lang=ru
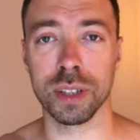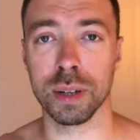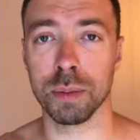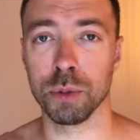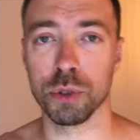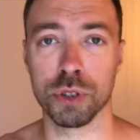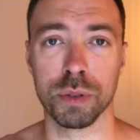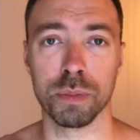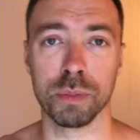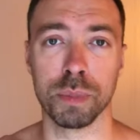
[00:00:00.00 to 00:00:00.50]

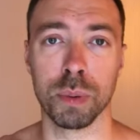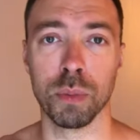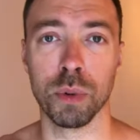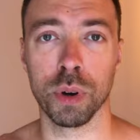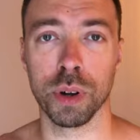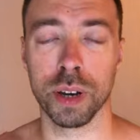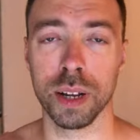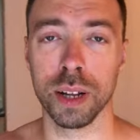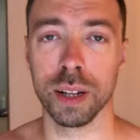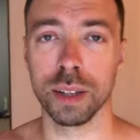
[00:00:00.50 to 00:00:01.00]
Нам очень
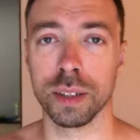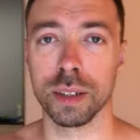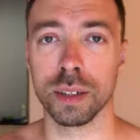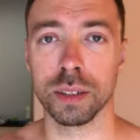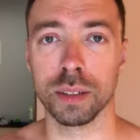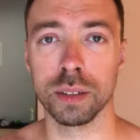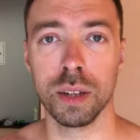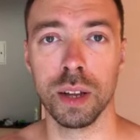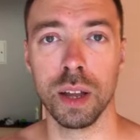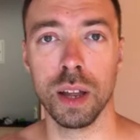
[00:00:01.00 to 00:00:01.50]
помог риэлтор
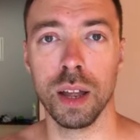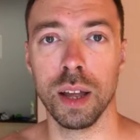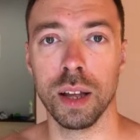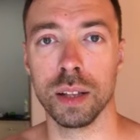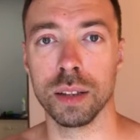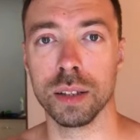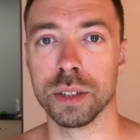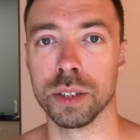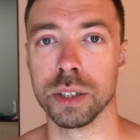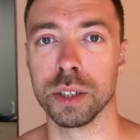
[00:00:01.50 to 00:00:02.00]

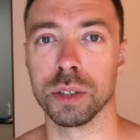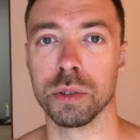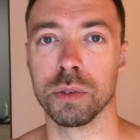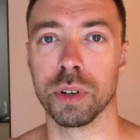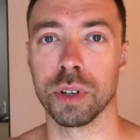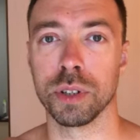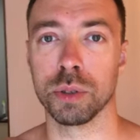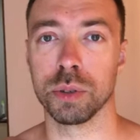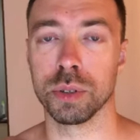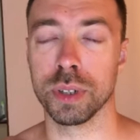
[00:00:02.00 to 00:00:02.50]
найти эту
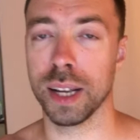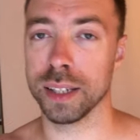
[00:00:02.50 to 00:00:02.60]
квартиру.